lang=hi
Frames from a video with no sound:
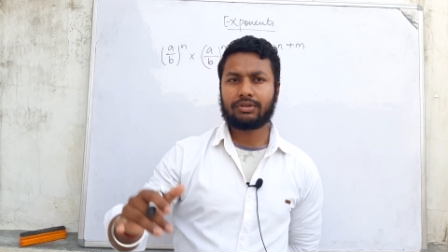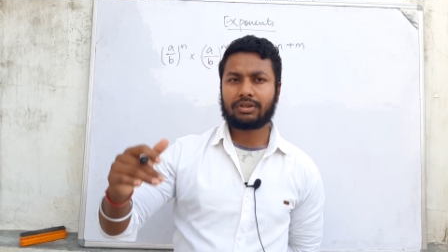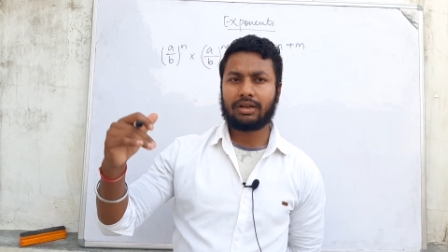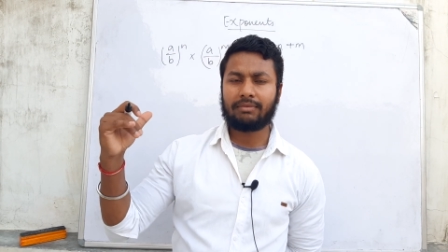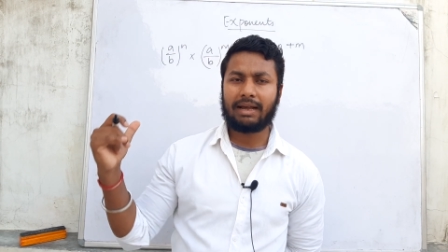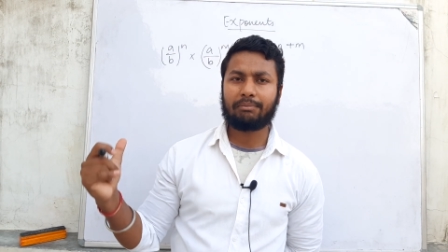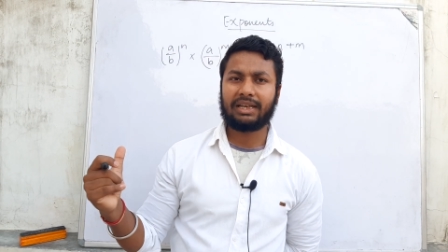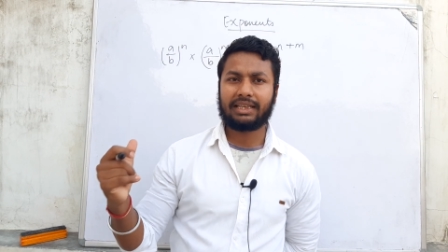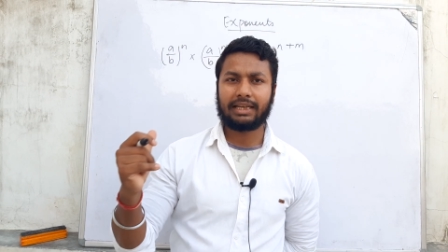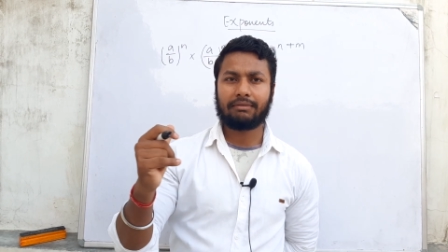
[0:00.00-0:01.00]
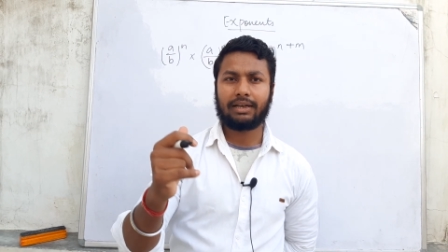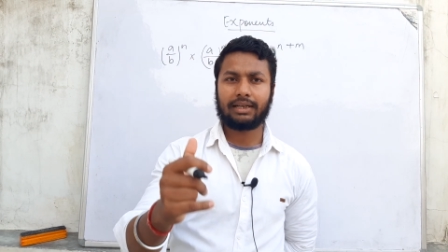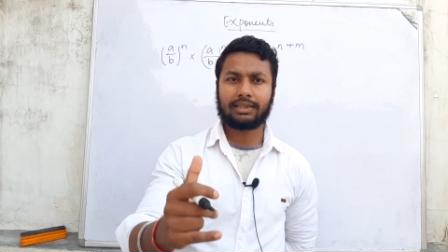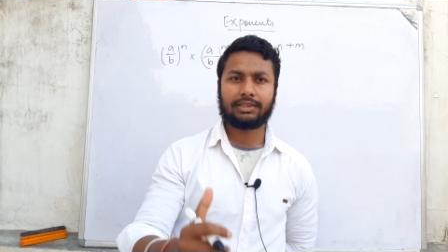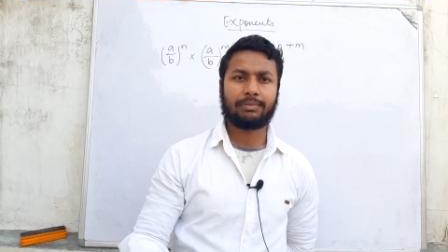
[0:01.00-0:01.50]
वो सब एप्लीकेबल
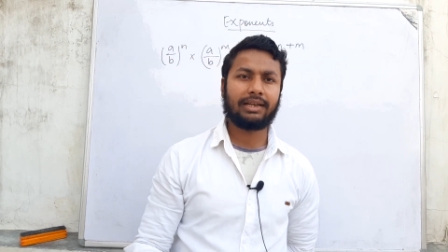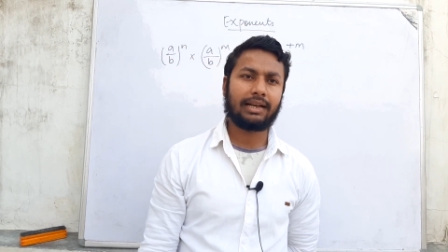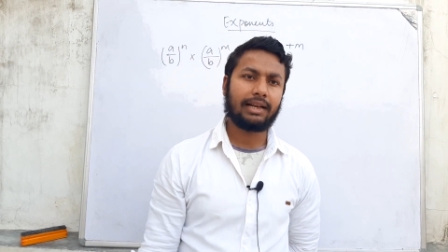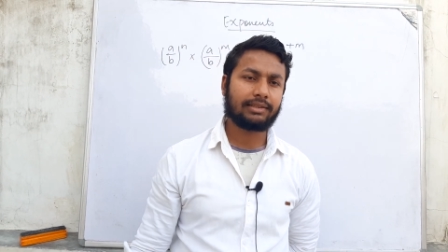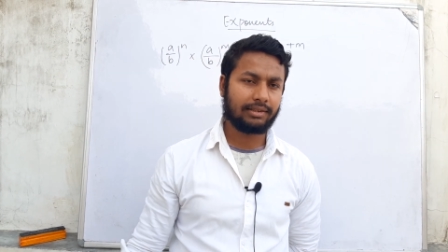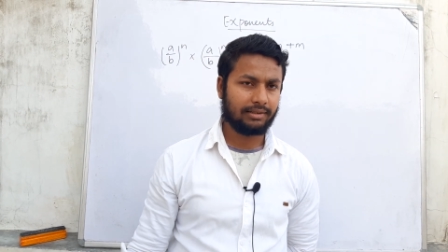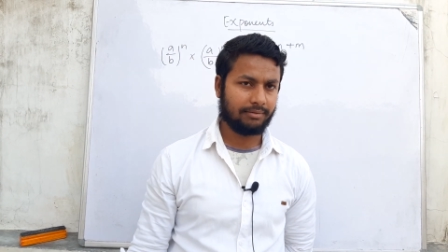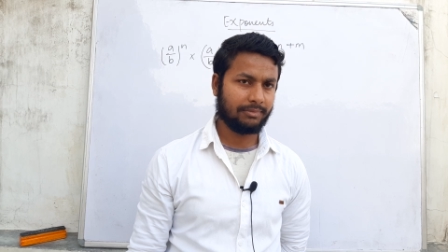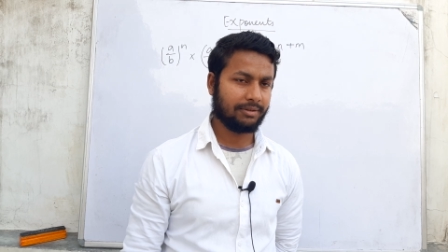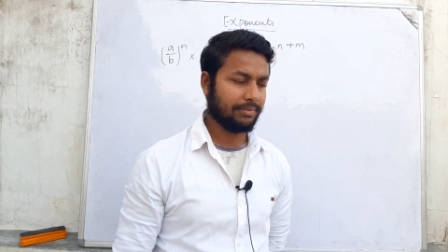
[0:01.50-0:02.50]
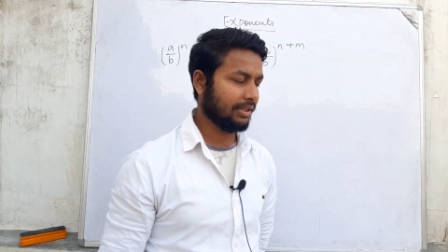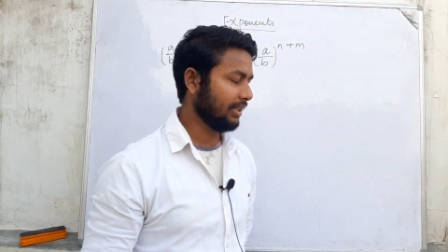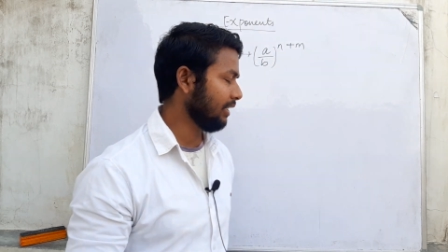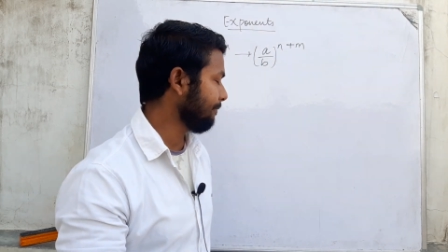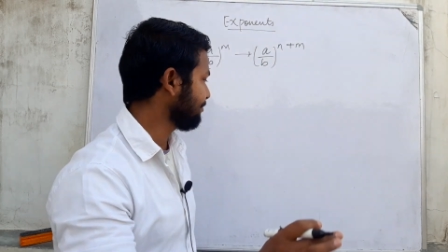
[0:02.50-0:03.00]
है किस पे रैशनल नंबर पे
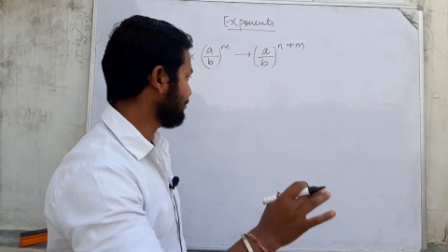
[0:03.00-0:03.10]
ठीक है